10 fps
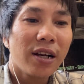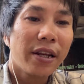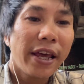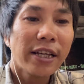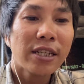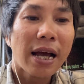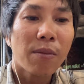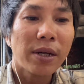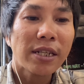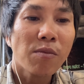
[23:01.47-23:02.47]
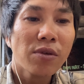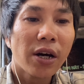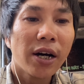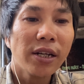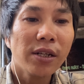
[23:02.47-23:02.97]
để sao mà sống cho
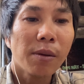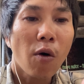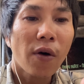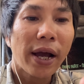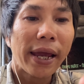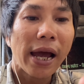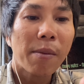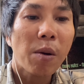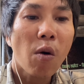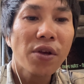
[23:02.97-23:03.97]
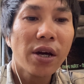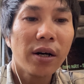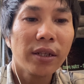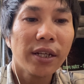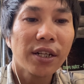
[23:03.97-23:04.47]
hết được một ngày 24
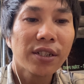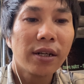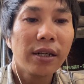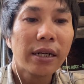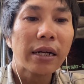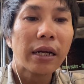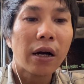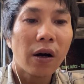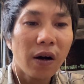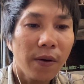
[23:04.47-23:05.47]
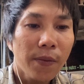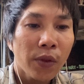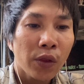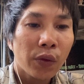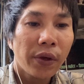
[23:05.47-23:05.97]
giờ thì thật sự rất là khó
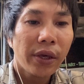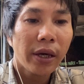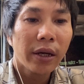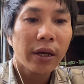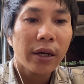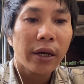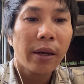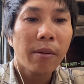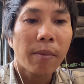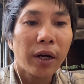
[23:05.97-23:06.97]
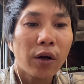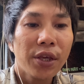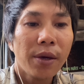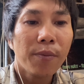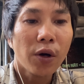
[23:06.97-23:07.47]
tuy nhiên khi mà mình có
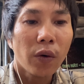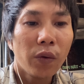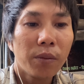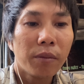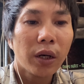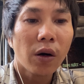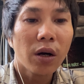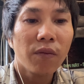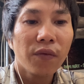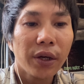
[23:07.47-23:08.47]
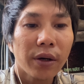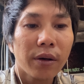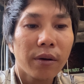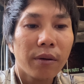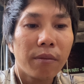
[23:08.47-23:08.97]
nhiệm vụ mình có công việc
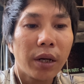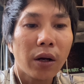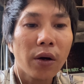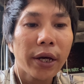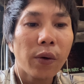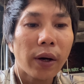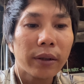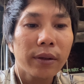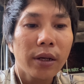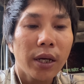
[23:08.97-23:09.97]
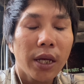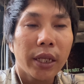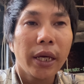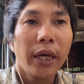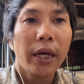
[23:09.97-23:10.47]
mình có kế hoạch
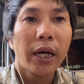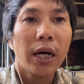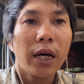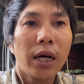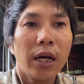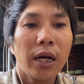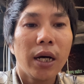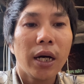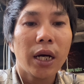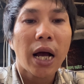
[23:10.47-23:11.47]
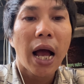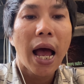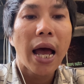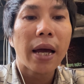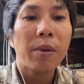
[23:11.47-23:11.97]
thì
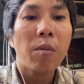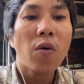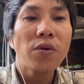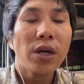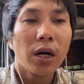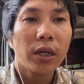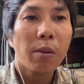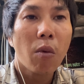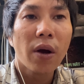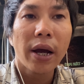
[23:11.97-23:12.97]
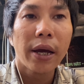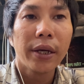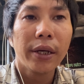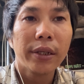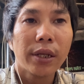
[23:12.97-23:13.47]
24 à, giờ trên một ngày
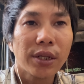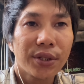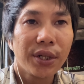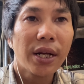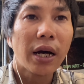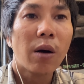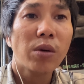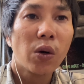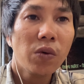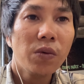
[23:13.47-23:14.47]
thật sự là không đủ